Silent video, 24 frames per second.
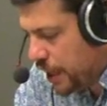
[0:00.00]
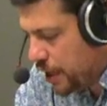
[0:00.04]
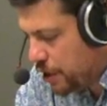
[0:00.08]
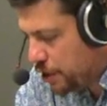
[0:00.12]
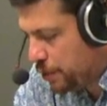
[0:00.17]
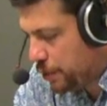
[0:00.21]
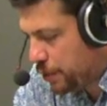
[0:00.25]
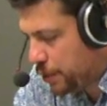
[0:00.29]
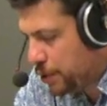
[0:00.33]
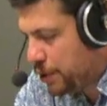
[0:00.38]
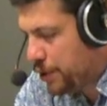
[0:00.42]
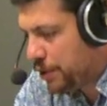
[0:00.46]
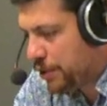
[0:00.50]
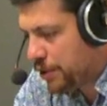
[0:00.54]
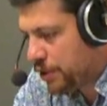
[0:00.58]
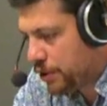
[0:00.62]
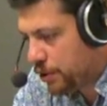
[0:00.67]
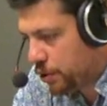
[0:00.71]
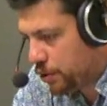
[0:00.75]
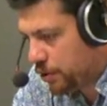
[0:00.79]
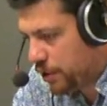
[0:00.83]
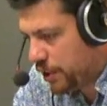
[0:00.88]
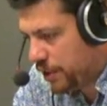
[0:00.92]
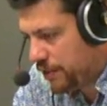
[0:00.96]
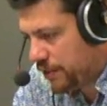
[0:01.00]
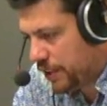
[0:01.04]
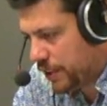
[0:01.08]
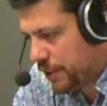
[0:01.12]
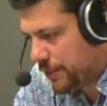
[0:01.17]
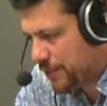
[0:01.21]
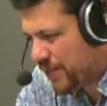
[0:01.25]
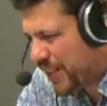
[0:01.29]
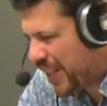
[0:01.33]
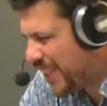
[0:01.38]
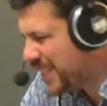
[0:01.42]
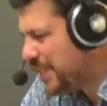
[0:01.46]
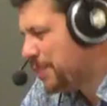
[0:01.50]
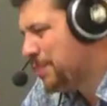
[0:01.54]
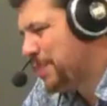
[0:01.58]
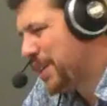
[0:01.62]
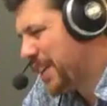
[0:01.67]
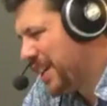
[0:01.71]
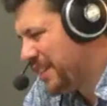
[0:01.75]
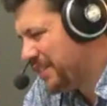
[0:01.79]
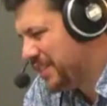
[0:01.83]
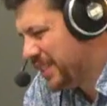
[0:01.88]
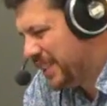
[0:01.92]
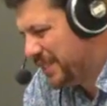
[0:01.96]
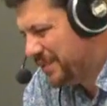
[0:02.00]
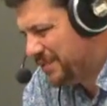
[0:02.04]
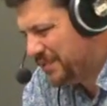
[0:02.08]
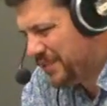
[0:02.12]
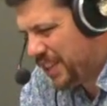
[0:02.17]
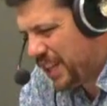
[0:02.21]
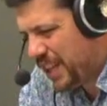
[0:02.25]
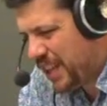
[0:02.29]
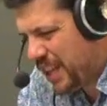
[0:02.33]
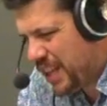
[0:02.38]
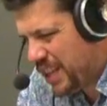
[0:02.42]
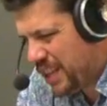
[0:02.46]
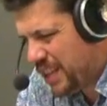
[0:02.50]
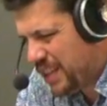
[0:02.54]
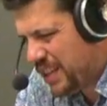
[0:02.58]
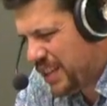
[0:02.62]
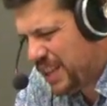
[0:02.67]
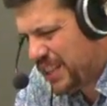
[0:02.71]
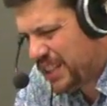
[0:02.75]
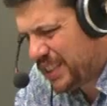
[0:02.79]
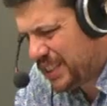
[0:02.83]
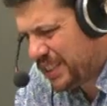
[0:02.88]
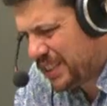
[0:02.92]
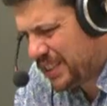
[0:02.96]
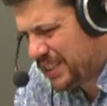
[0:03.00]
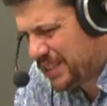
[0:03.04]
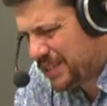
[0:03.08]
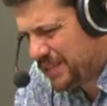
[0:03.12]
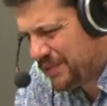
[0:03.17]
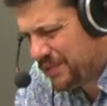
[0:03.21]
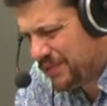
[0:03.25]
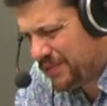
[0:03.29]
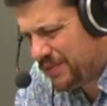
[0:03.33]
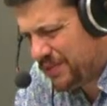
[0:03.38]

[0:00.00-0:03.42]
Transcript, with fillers: Что получилось трудновато. Это правда. Это